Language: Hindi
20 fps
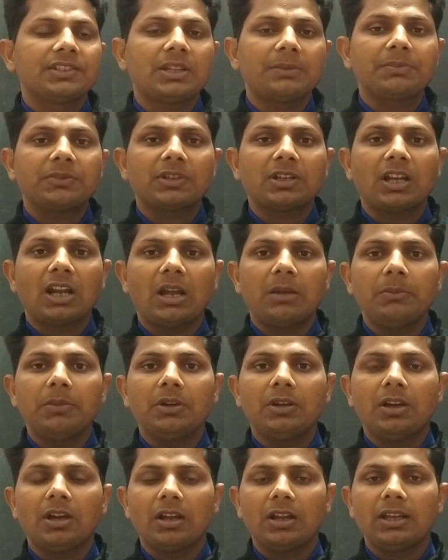सब्सक्राइब
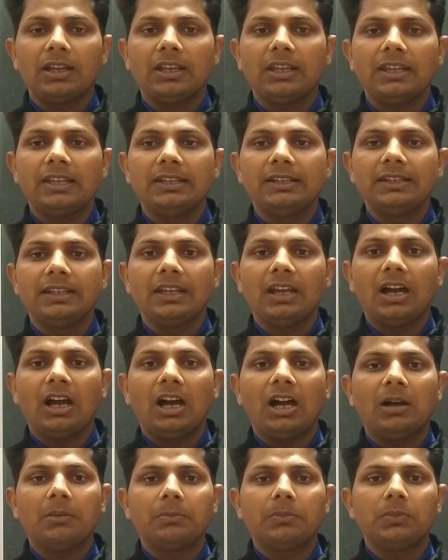करने के लिए
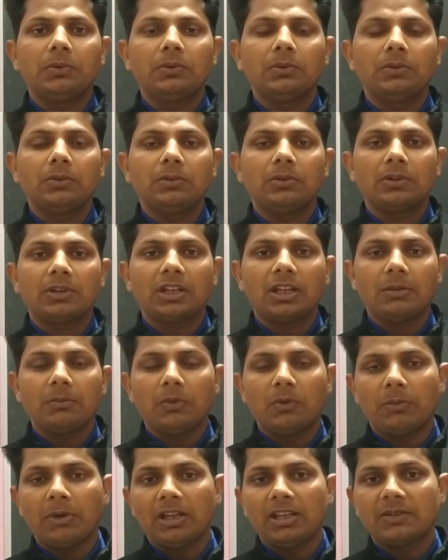आप के
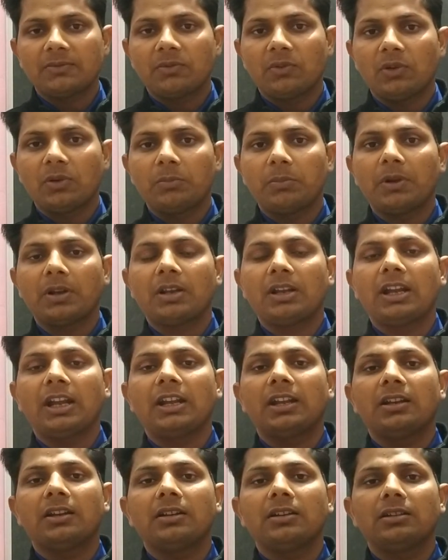मोबाइल फ़ोन पर
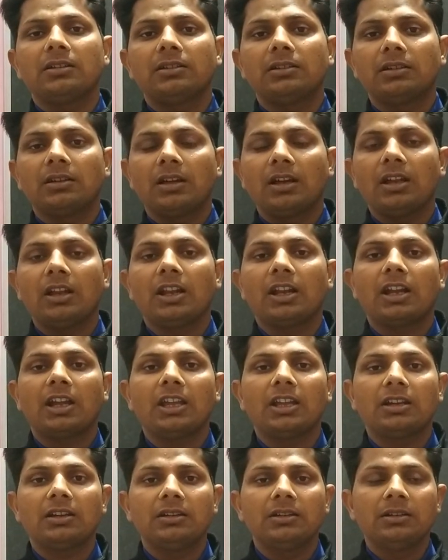रेड कलर का
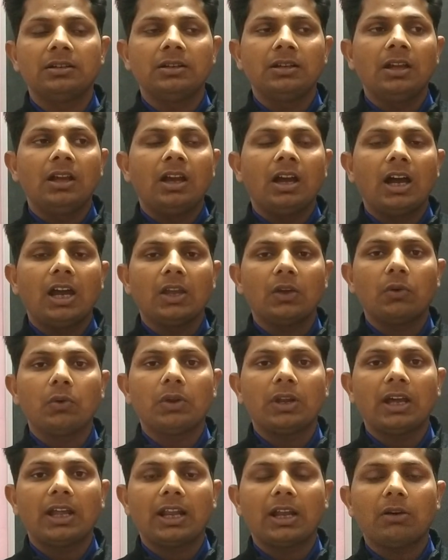एक
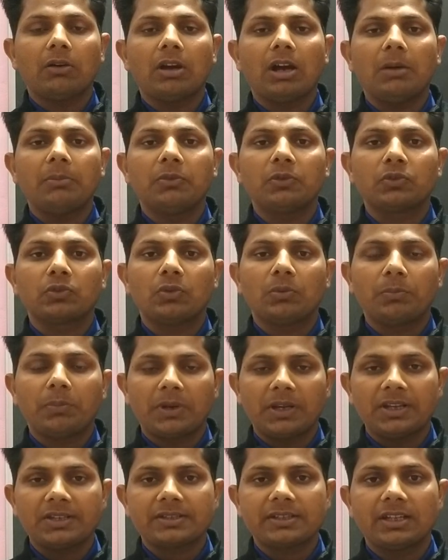आइकॉन आ रहा होगा आप उसको
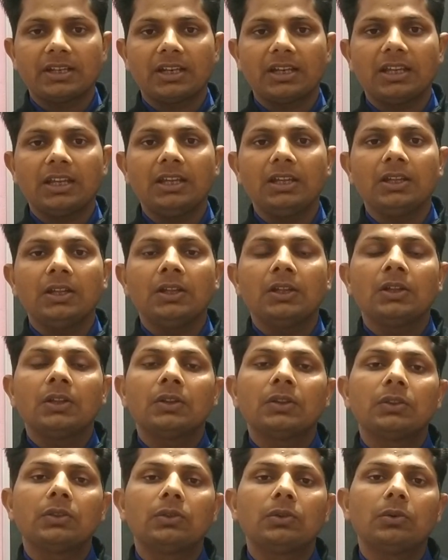प्रेस करेंगे
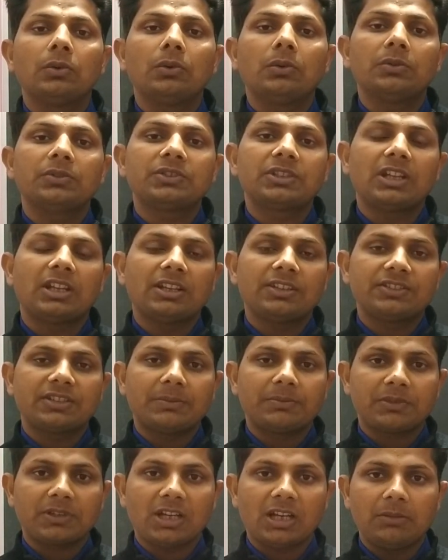तो चैनल
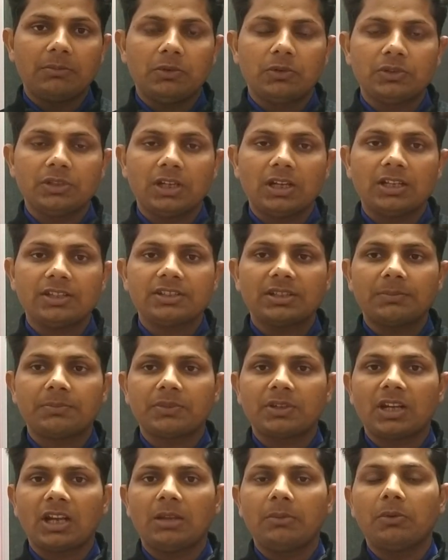सब्सक्राइब हो जाएगा
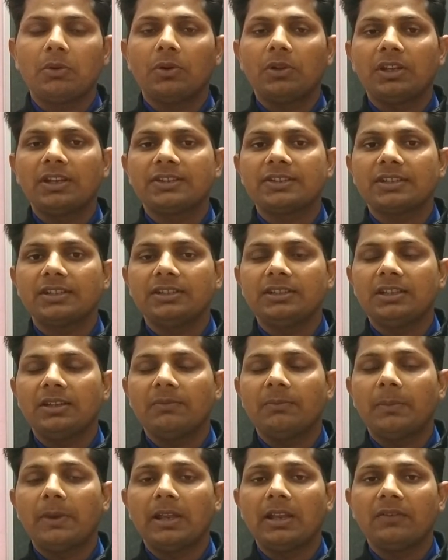सब्सक्राइब होने से ये
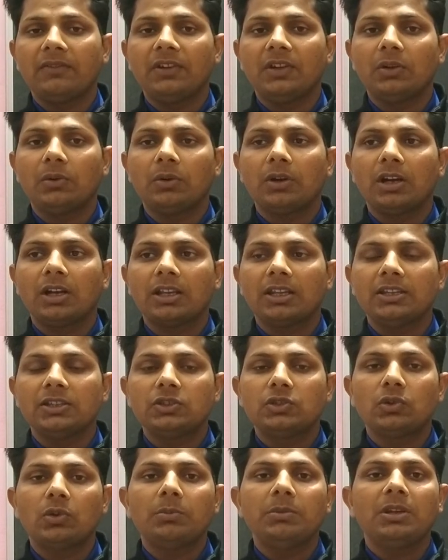बेनिफिट होगा कि
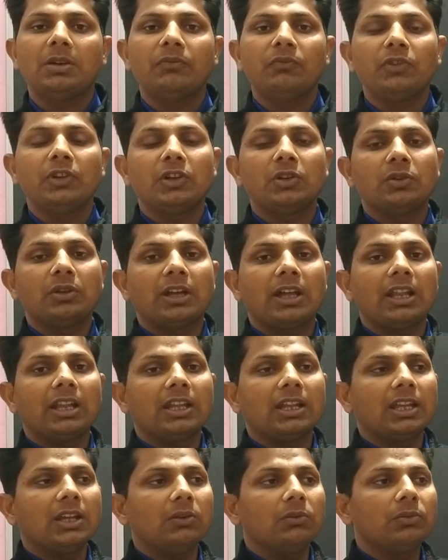जो भी हम वीडियो
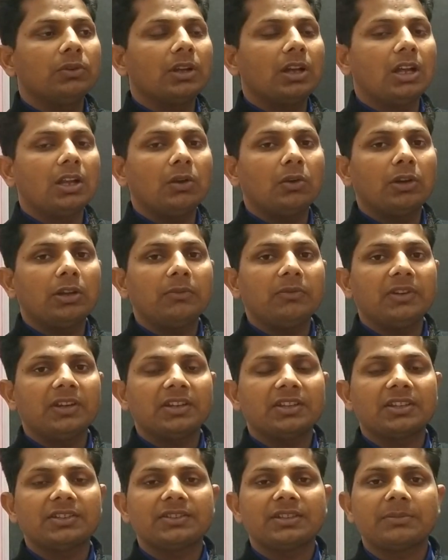डालेंगे उनका
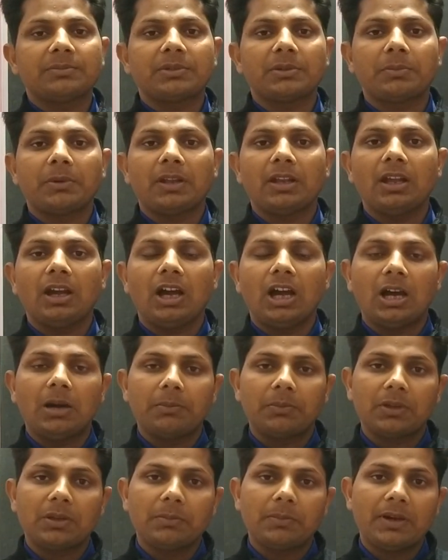नोटिफिकेशन सबसे पहले
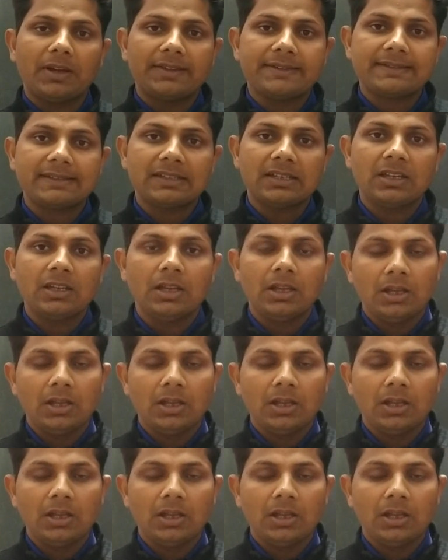आपके पास